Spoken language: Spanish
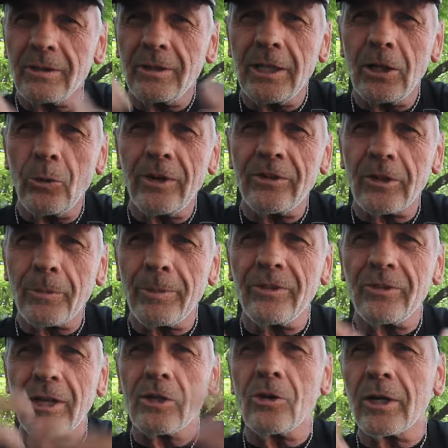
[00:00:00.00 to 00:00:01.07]
diluirse
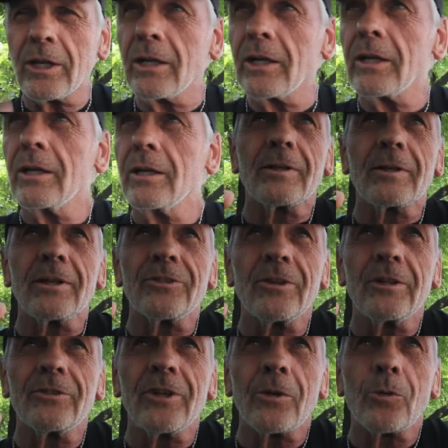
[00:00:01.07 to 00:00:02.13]
pensando que,
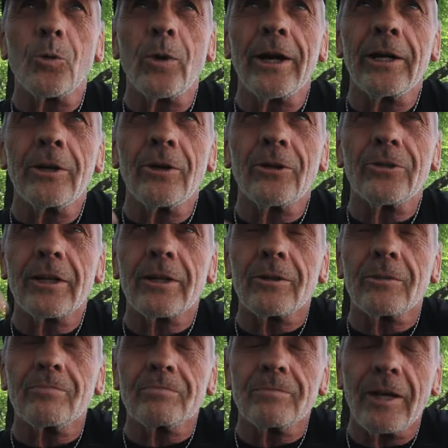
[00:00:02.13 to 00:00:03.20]
ser bueno, ser
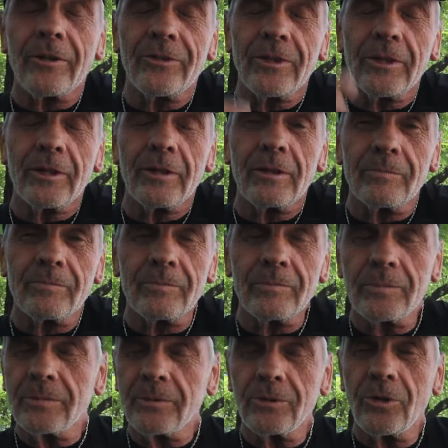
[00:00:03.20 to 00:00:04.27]
así
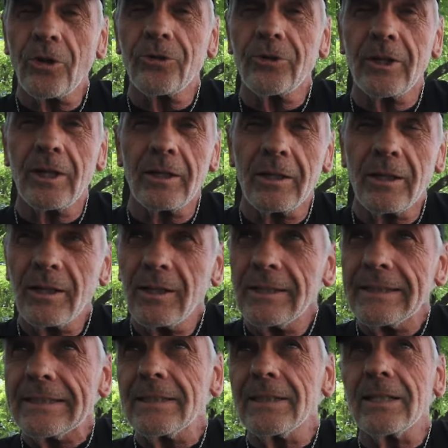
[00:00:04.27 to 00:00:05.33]
dócil,
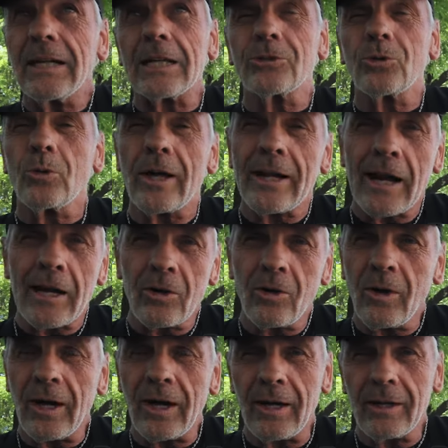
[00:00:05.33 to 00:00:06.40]
ayuda en
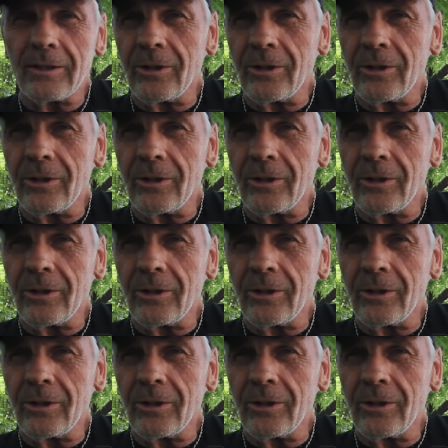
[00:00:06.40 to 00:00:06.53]
algo a.